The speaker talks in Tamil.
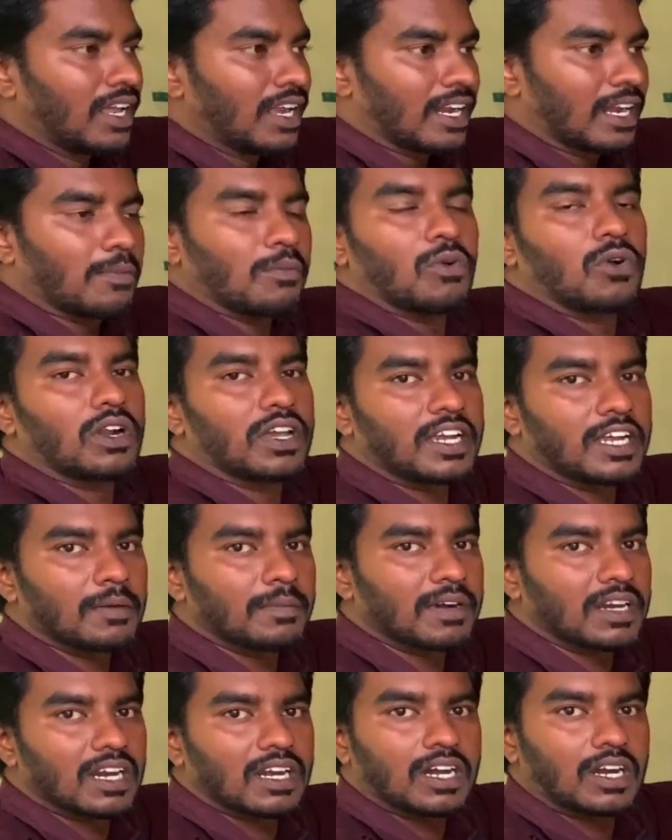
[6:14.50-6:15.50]
நம்மளோட
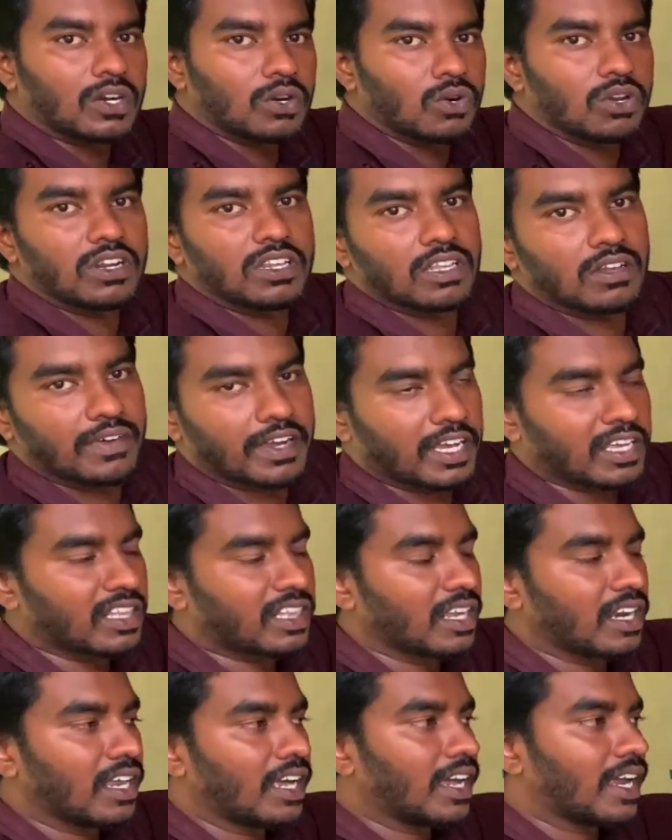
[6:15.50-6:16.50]
இன்குபேட்டரில் கண்ட்ரோலர் தான்
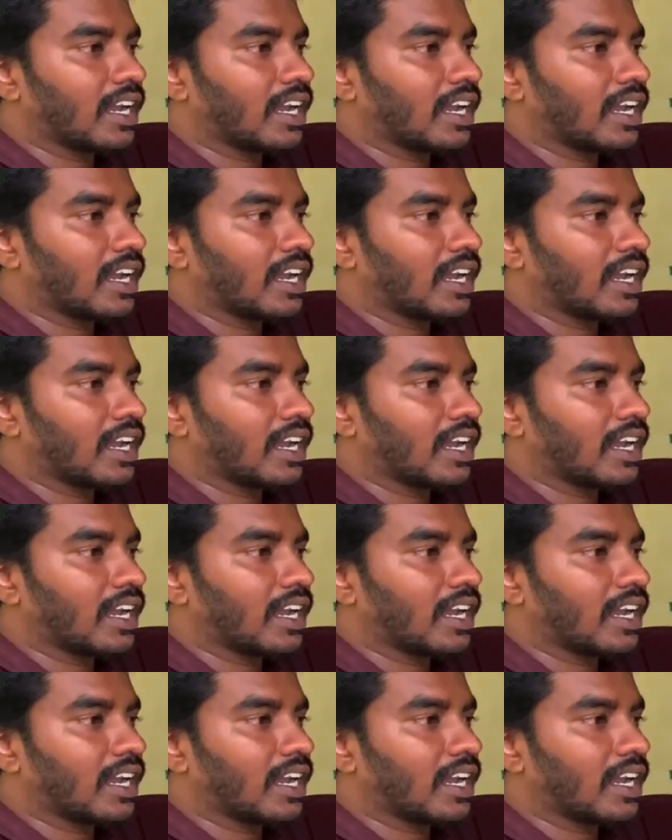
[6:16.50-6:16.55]
இல்லை